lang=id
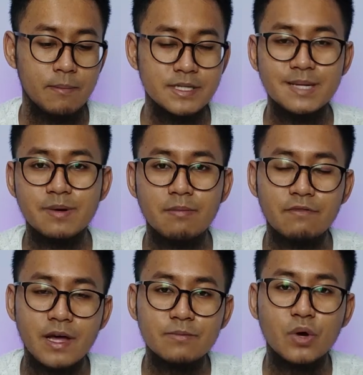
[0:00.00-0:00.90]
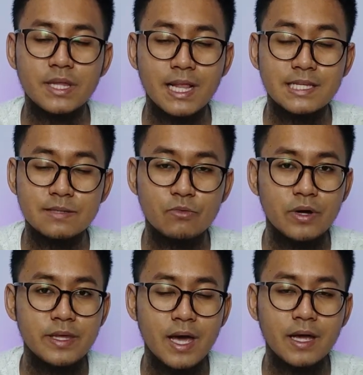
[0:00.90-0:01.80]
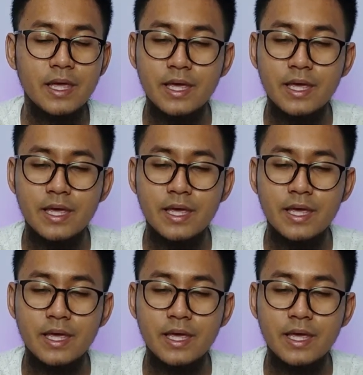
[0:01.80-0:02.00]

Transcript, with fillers: bisa bermanfaat buat kalian semua yang